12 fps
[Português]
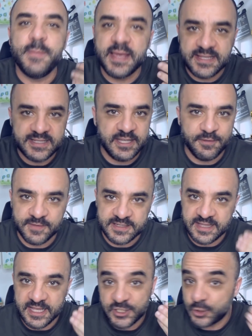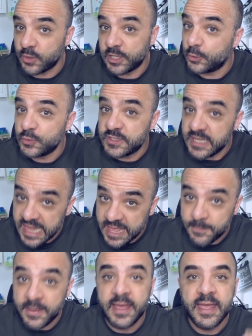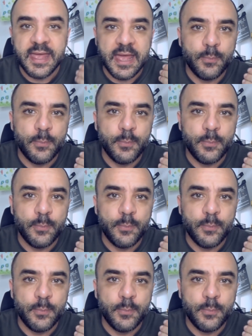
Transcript: imersivas da história do cinema.